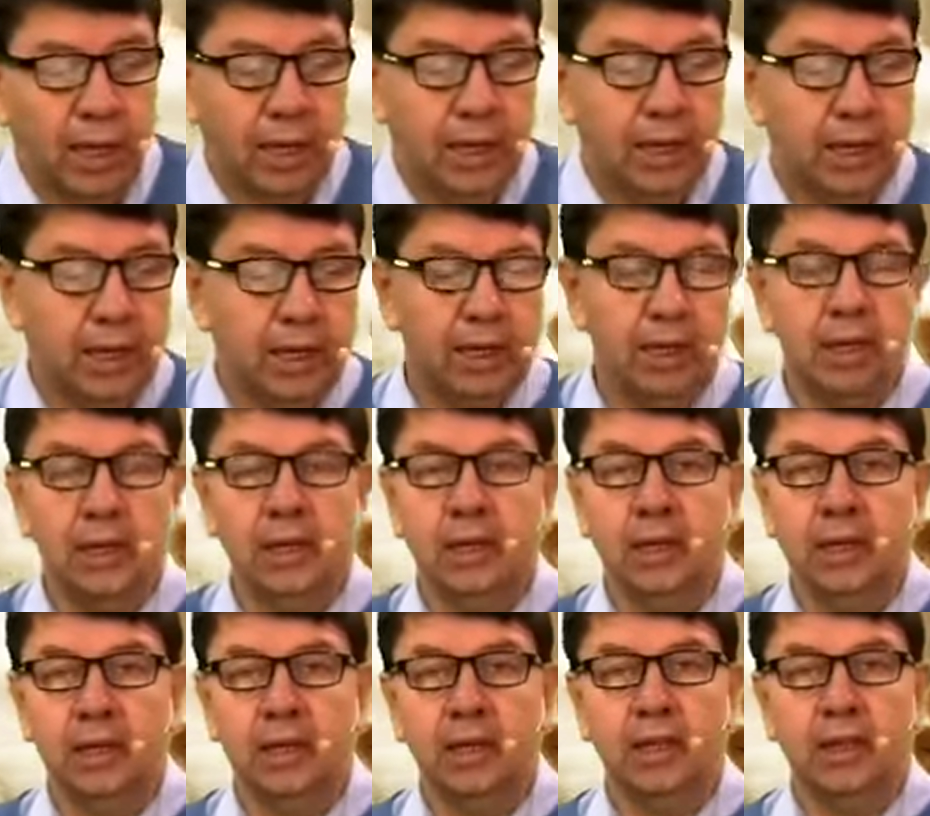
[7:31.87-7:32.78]
Y,
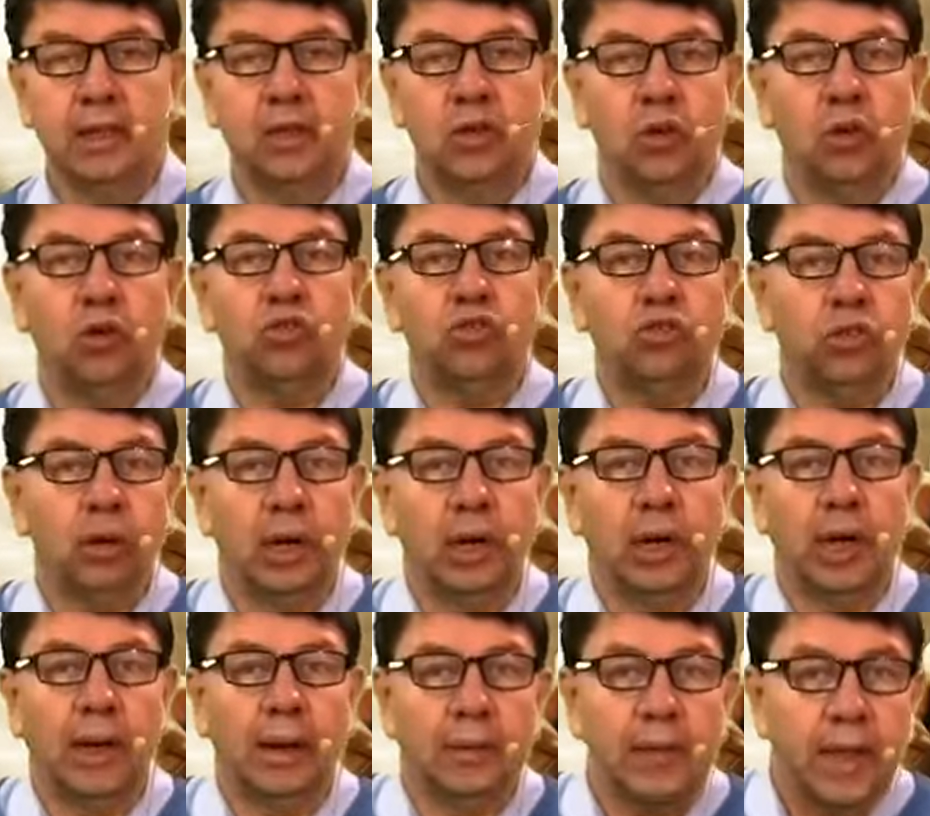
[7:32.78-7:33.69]
Dios
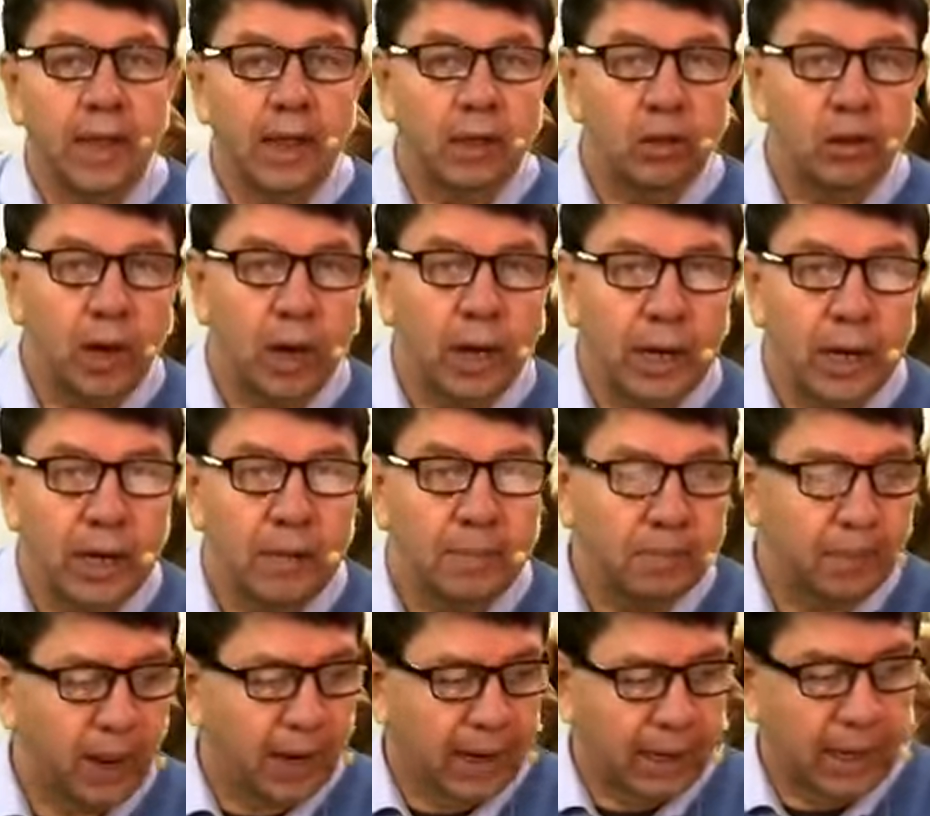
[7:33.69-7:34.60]
les había dado la
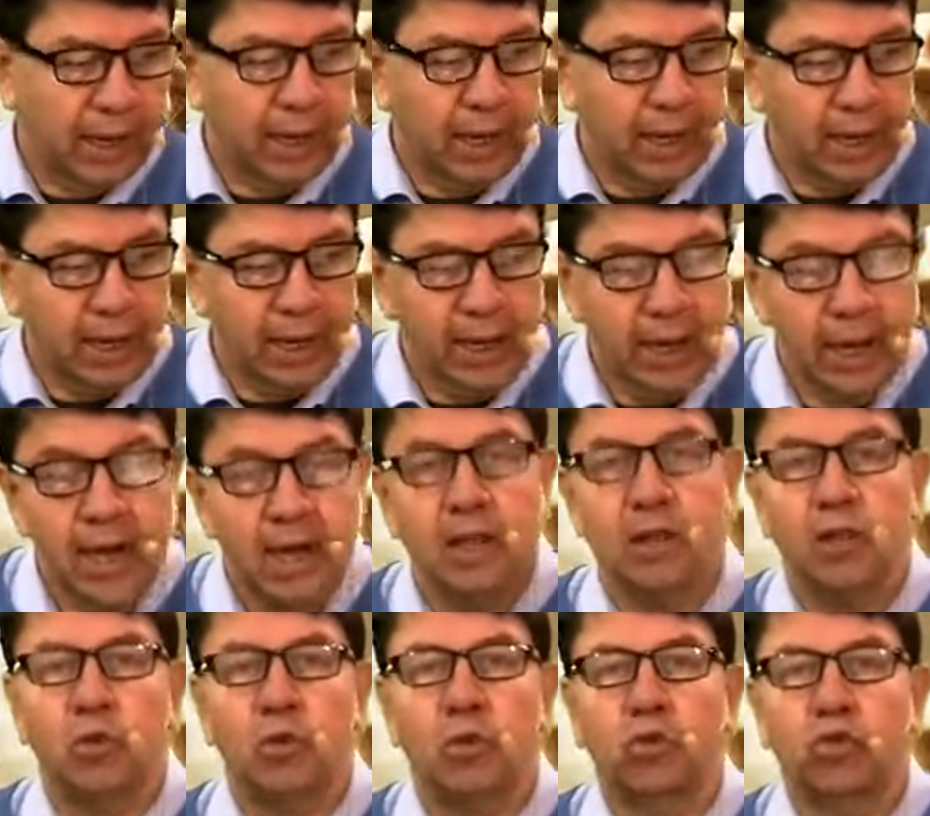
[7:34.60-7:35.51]
ley para que
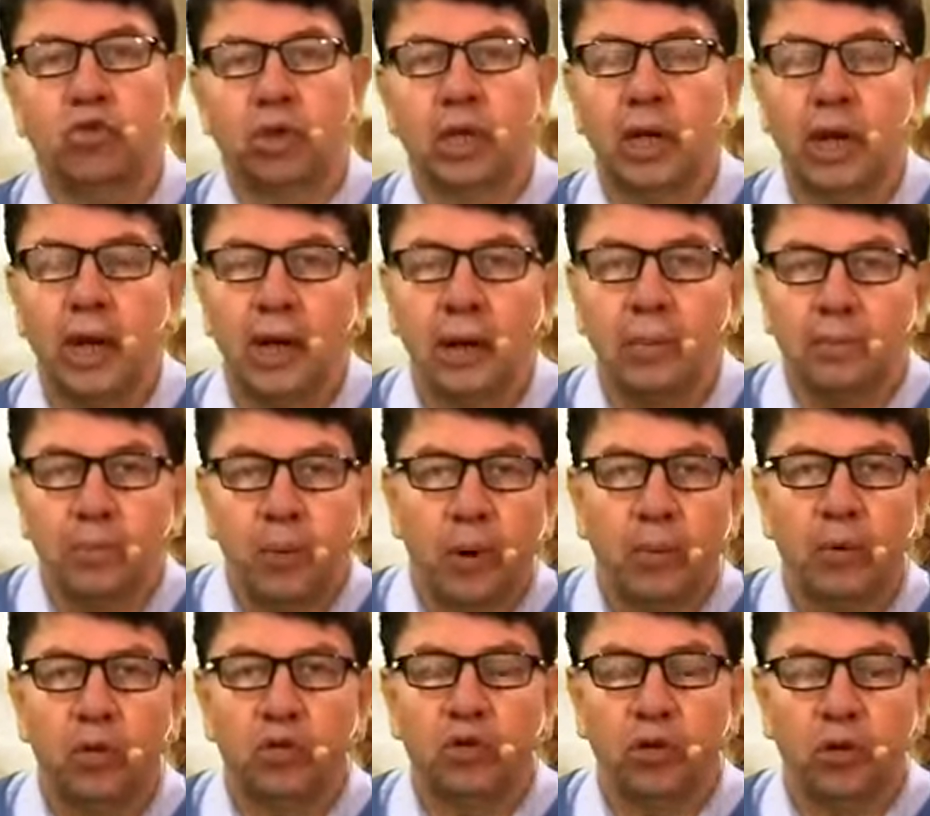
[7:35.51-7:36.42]
ellos, que eran el
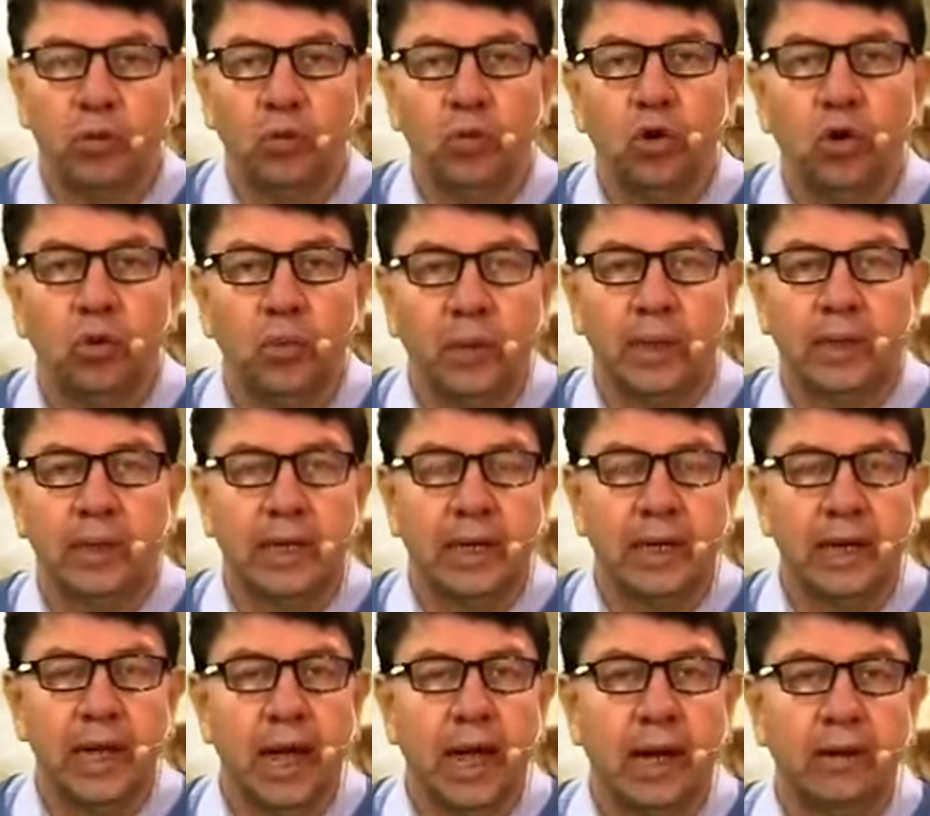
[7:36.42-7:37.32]
pueblo, según lo
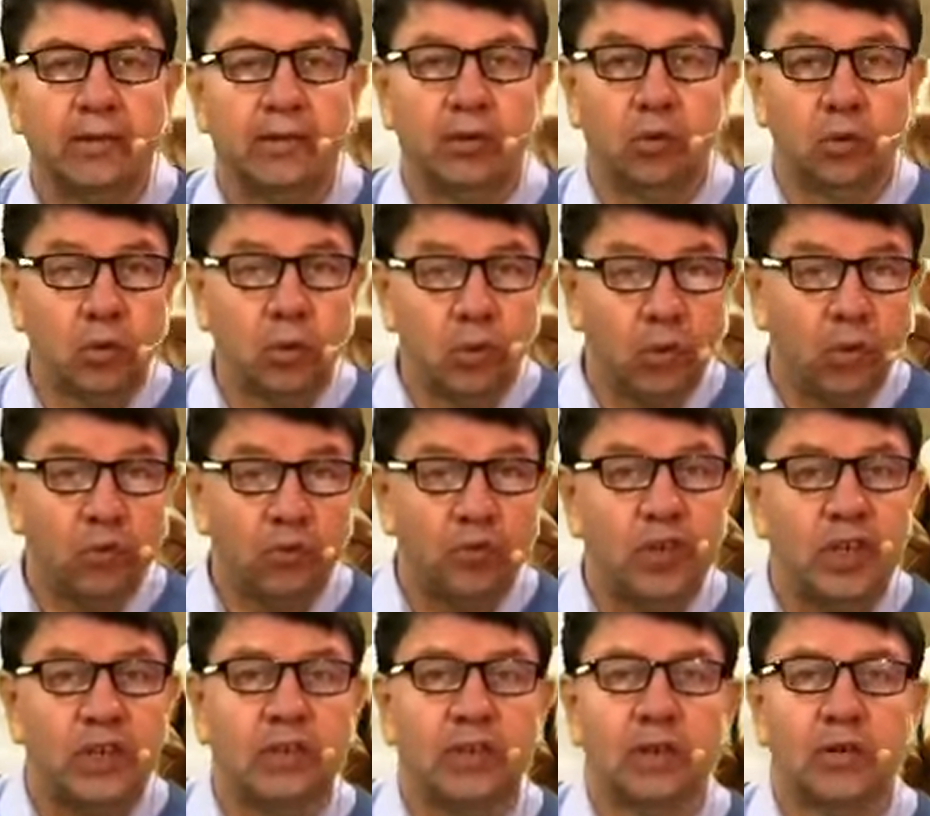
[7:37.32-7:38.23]
material, según lo
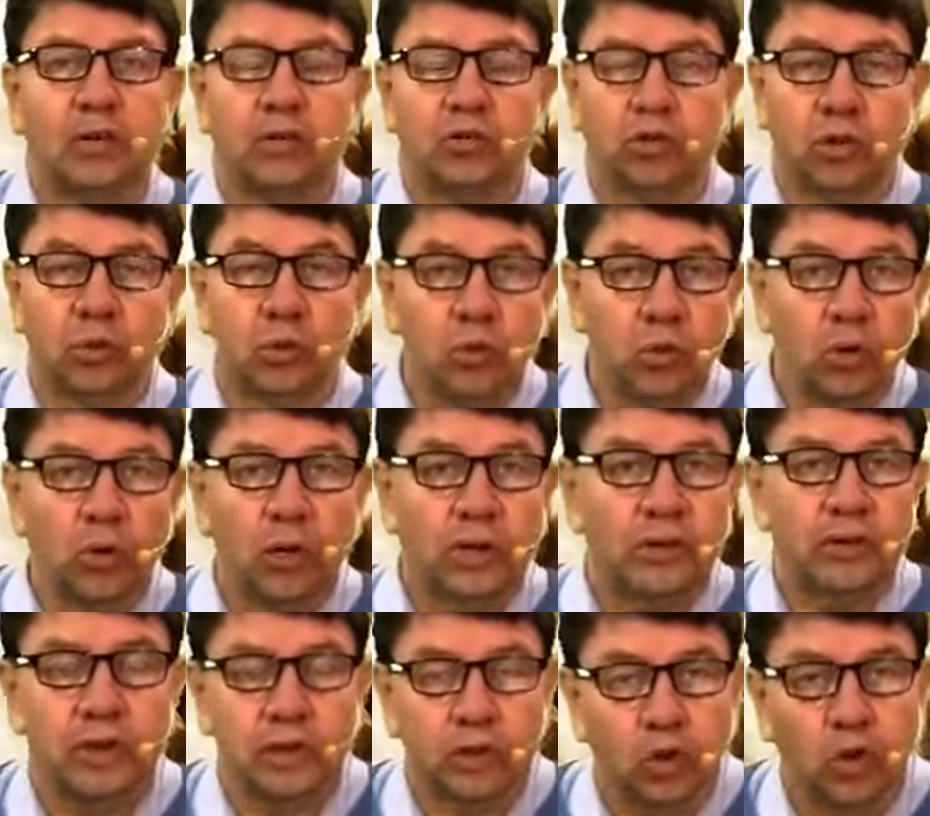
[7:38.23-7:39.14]
físico, según lo
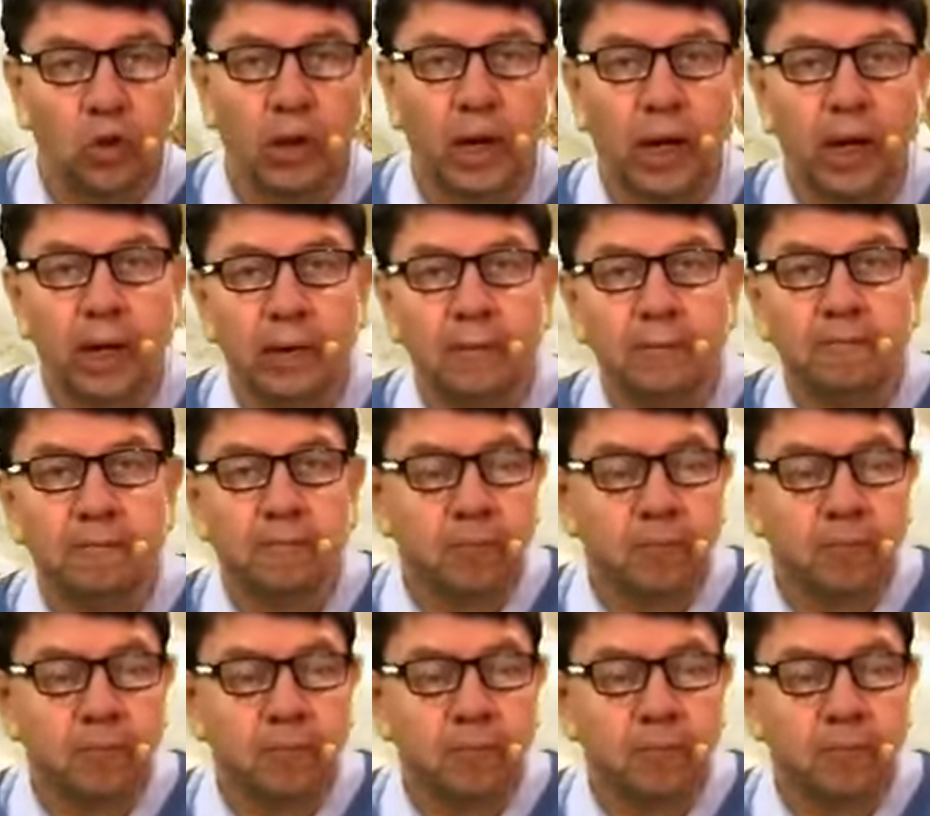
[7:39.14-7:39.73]
que se toca,